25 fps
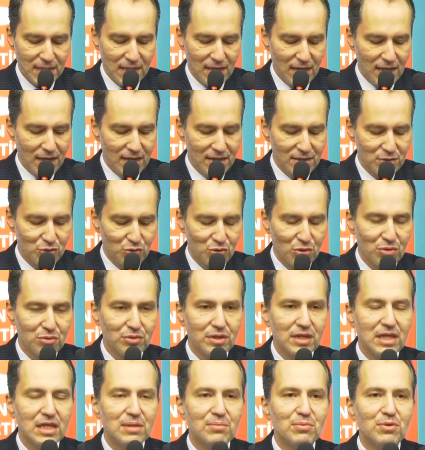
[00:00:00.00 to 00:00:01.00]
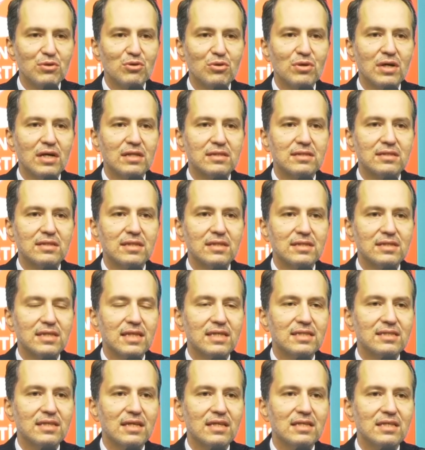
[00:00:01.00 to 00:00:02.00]
En son 2016'da
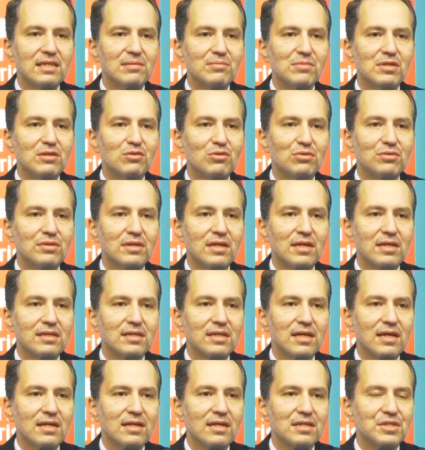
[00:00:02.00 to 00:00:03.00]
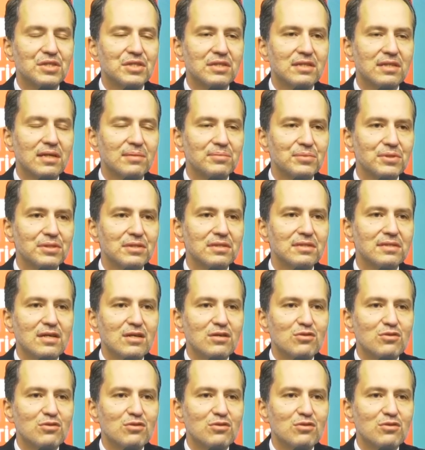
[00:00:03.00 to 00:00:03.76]
82 milyon lira kar açıklamış.